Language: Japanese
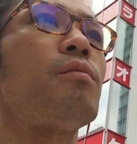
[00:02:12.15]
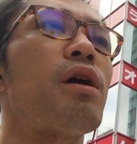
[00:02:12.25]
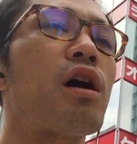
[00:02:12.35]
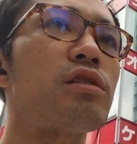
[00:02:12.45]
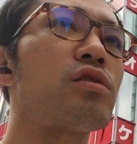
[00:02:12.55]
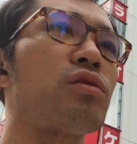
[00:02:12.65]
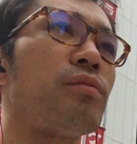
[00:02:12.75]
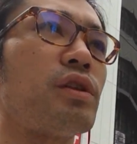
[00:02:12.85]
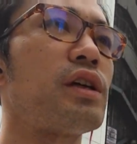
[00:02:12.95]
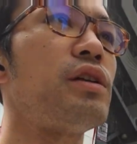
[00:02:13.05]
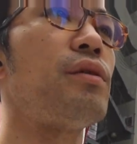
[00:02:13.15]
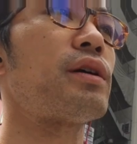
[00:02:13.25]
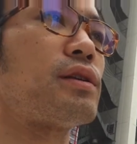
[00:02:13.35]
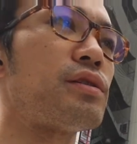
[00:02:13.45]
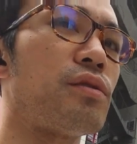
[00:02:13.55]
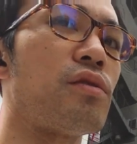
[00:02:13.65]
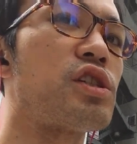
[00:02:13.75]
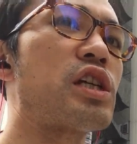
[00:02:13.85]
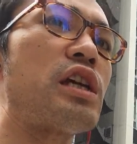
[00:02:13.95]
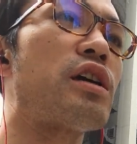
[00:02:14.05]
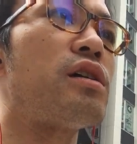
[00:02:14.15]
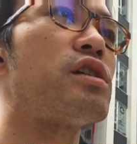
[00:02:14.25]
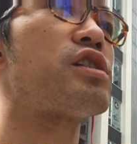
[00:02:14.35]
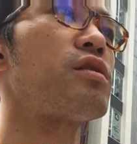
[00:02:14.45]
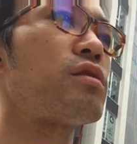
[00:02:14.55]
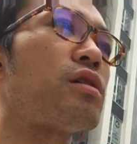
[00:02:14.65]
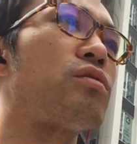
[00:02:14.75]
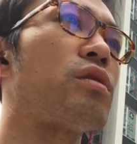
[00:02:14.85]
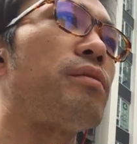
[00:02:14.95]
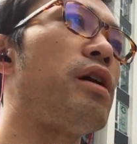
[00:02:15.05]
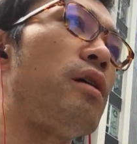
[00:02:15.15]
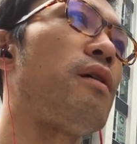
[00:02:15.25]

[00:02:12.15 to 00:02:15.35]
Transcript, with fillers: まあ、勝つこともできるわけですよ資金管理ちゃんとやっとけば